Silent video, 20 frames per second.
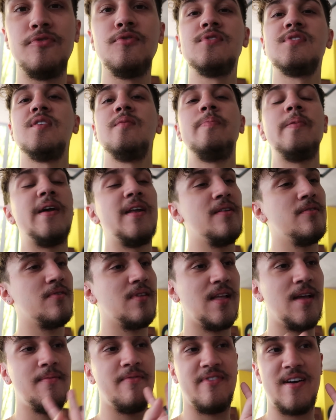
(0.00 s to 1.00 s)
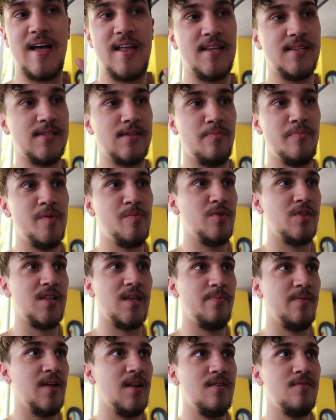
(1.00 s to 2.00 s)
função para ele. Não dá várias ao mesmo
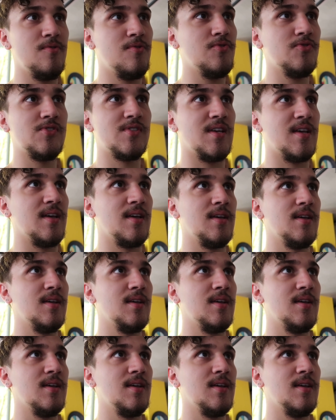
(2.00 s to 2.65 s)
tempo que ele não consegue.